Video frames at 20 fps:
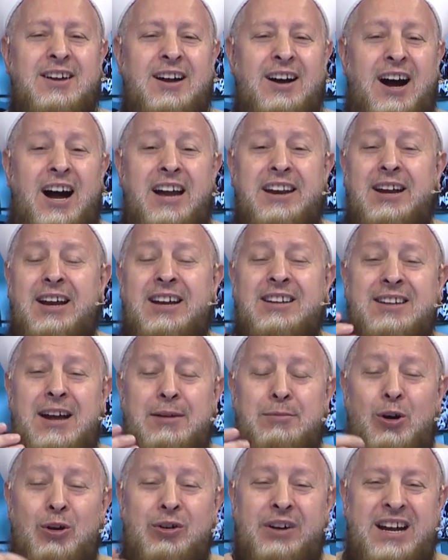Hani
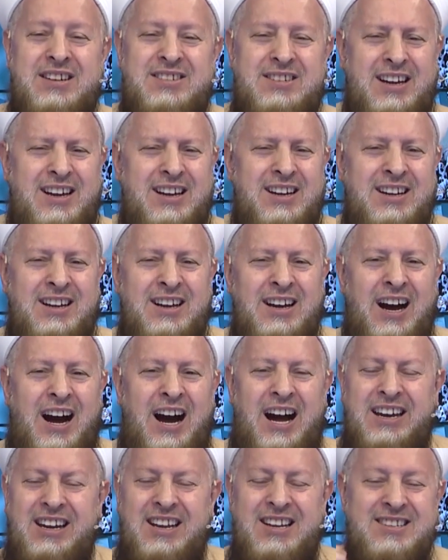demokrasi?
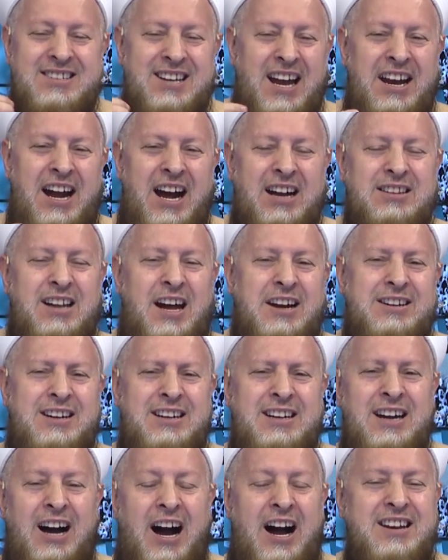Hani insan
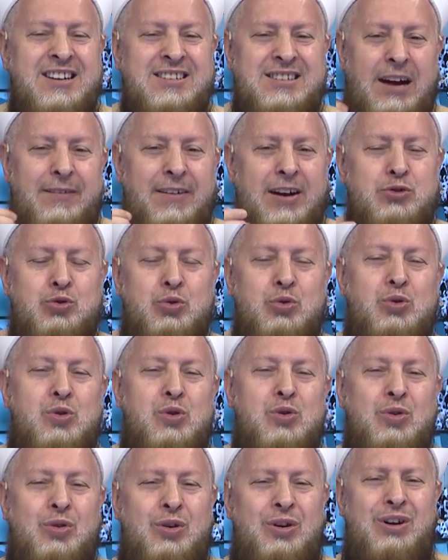hakları? Hani savaş
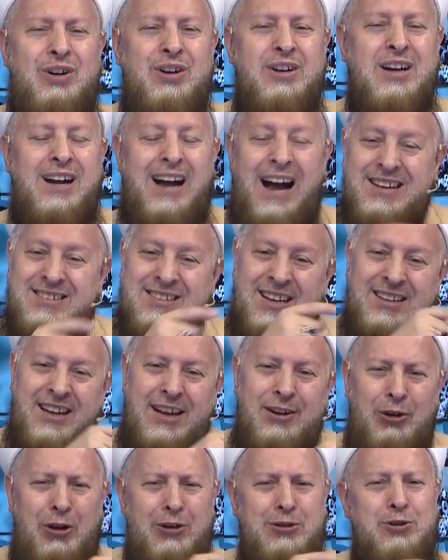hukuku?
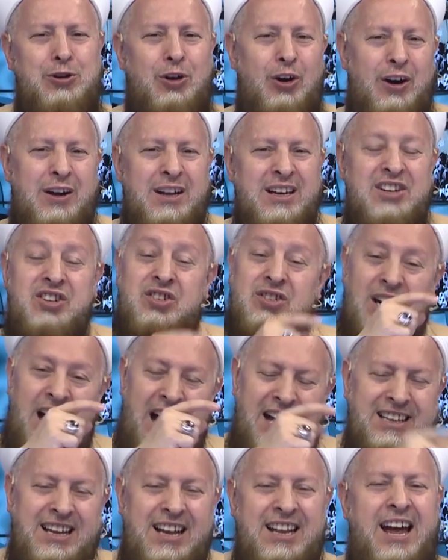Gazze'de ne oluyor?
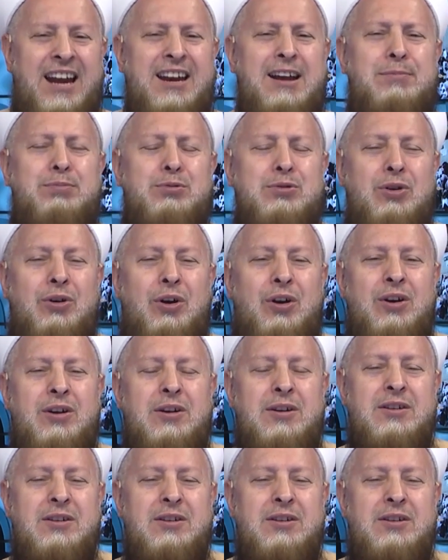İsrail neler yapıyor?